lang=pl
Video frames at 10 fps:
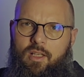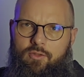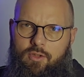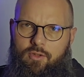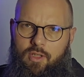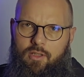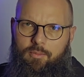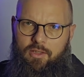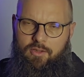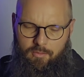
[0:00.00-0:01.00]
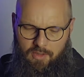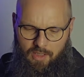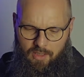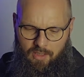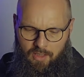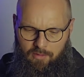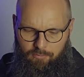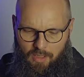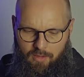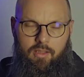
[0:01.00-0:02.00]
Dziś, kiedy patrzymy na
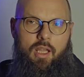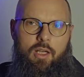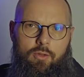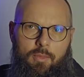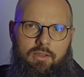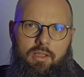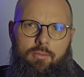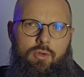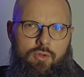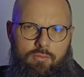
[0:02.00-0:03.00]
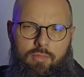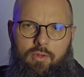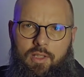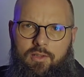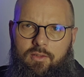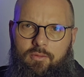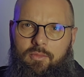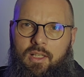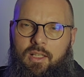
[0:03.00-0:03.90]
Maryję jako Matkę Bożą Bolesną,